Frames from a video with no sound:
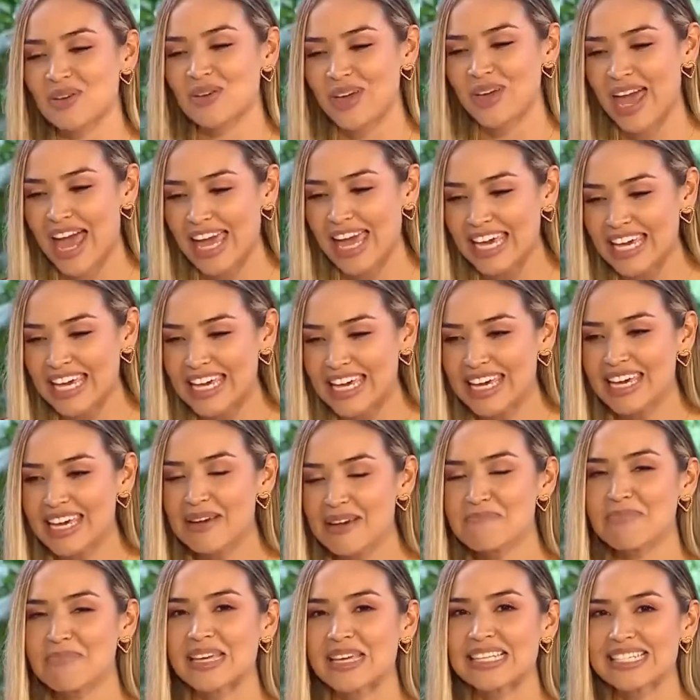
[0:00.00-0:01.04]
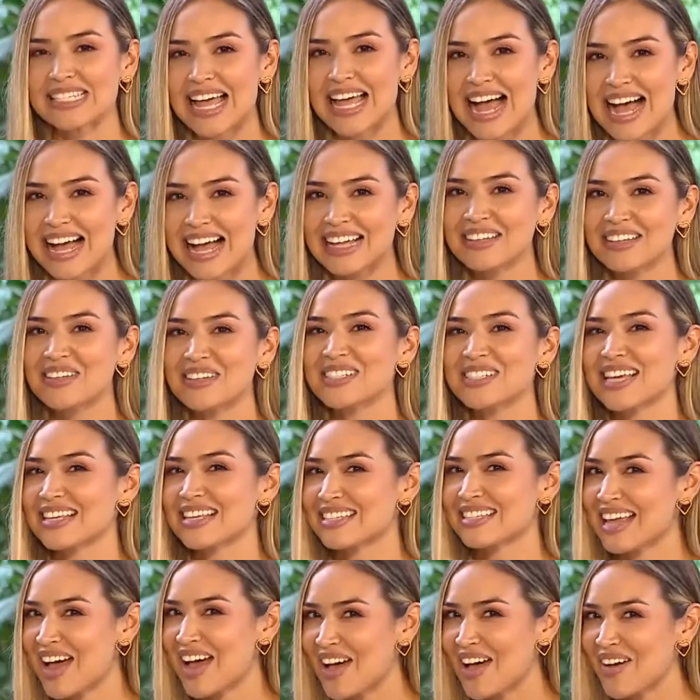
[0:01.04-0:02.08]
estoy ahí empezando,
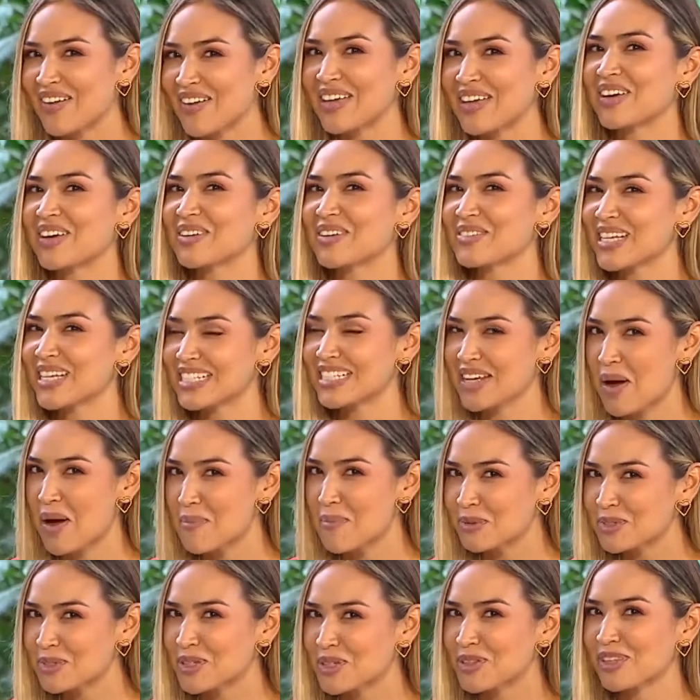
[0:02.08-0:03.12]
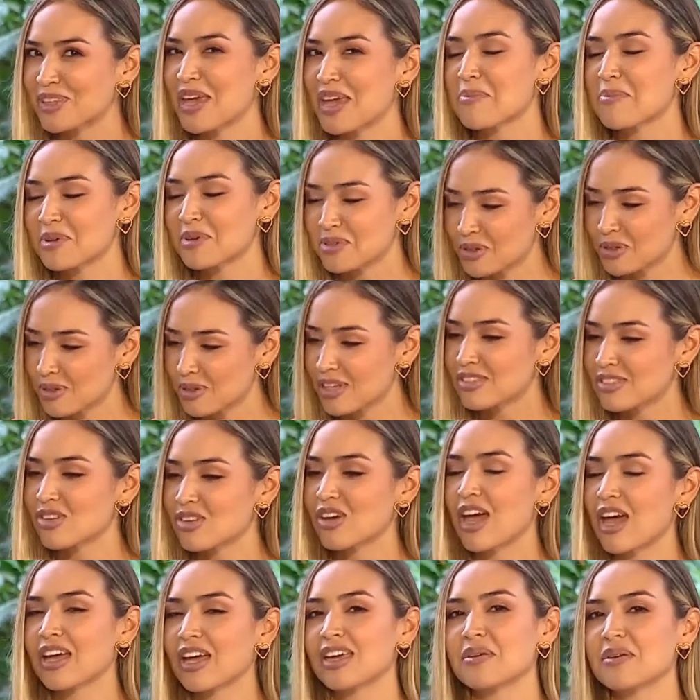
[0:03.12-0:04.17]
ya sabes, Manu ya lleva mucho tiempo. Yo
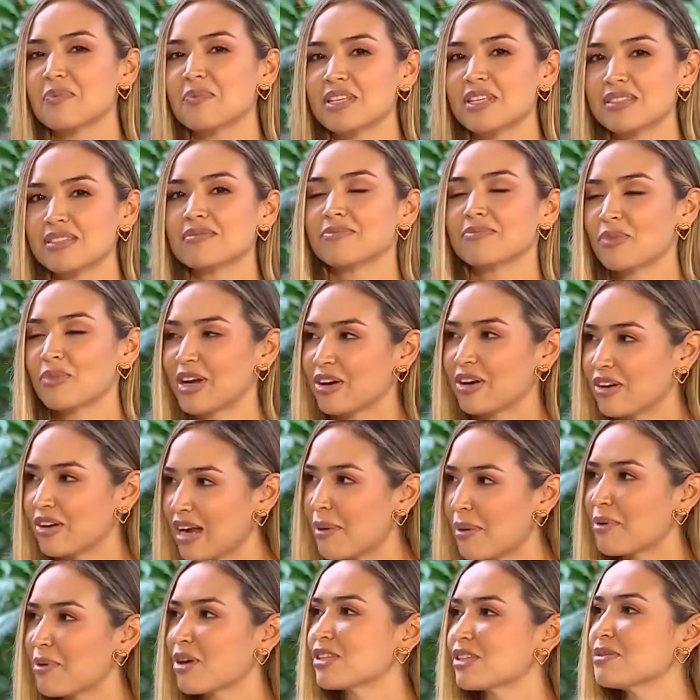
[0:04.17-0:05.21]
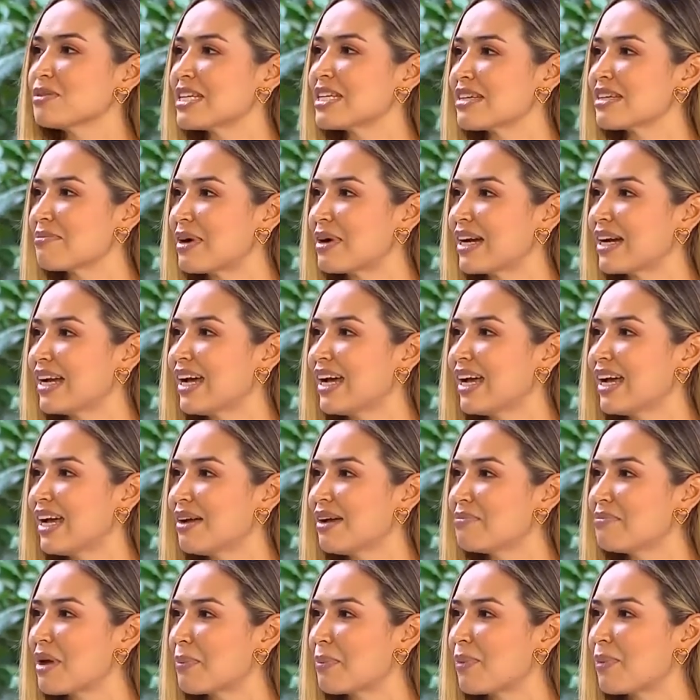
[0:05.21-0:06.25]
estoy aquí, pues, bueno, la próxima
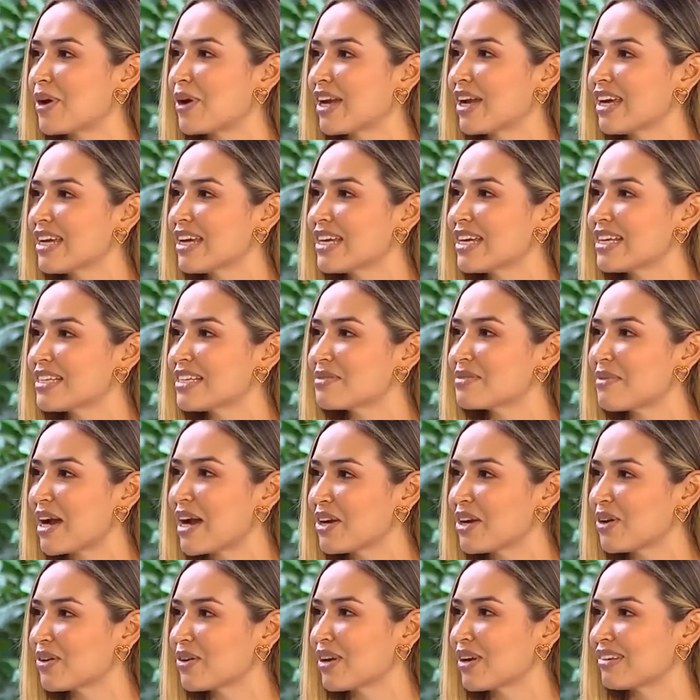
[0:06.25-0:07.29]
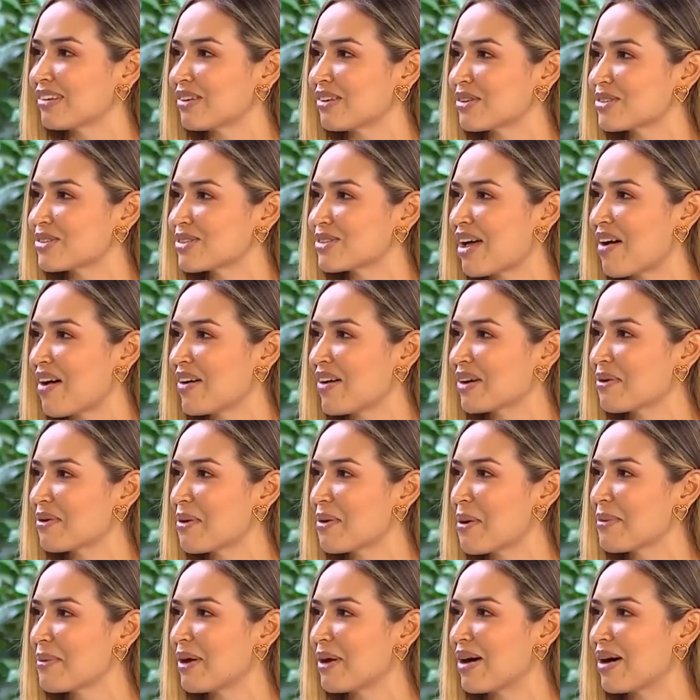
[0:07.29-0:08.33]
semana me pones varios retos. A ver
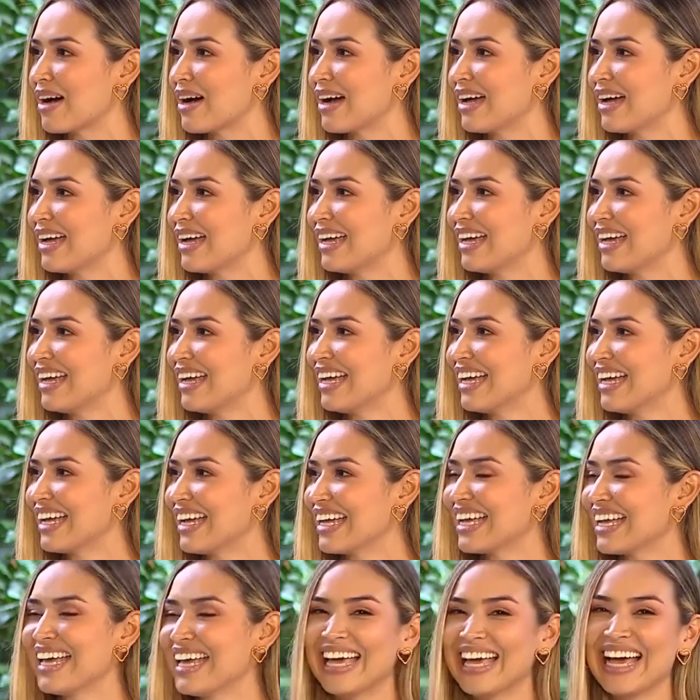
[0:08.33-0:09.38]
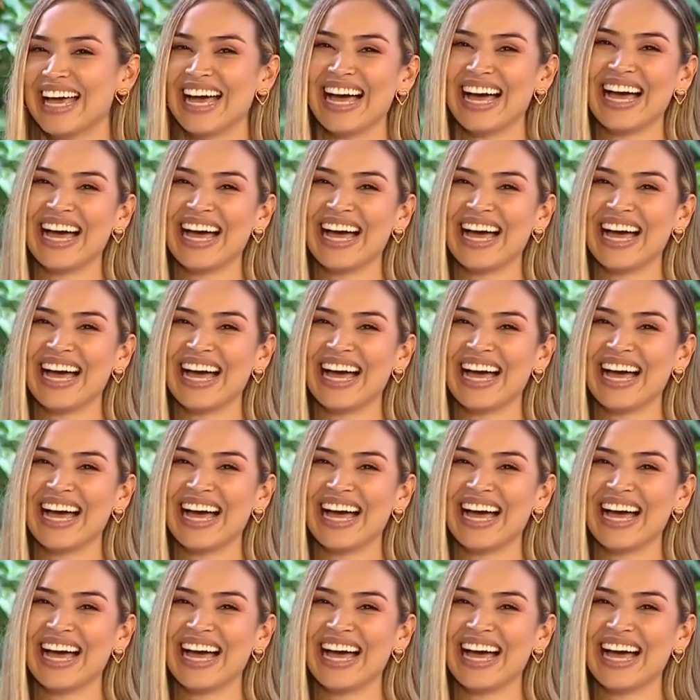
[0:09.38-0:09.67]
cómo me va. La viejita, pues.